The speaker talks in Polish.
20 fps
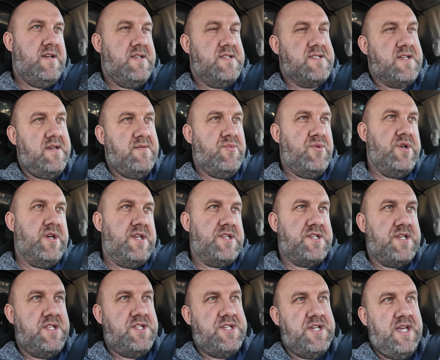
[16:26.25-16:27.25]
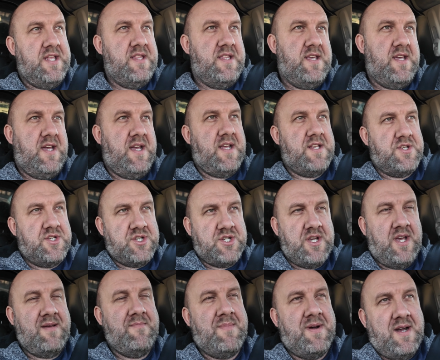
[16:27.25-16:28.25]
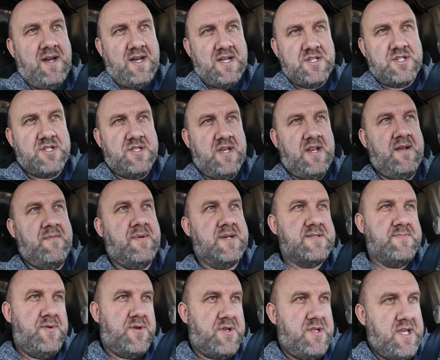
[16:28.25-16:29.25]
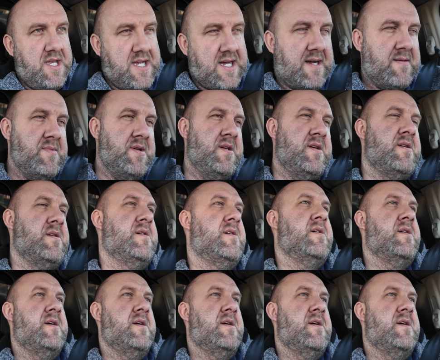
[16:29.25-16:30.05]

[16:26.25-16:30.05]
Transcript: zajmuję się dziennie trzema, czterema zbiornikami,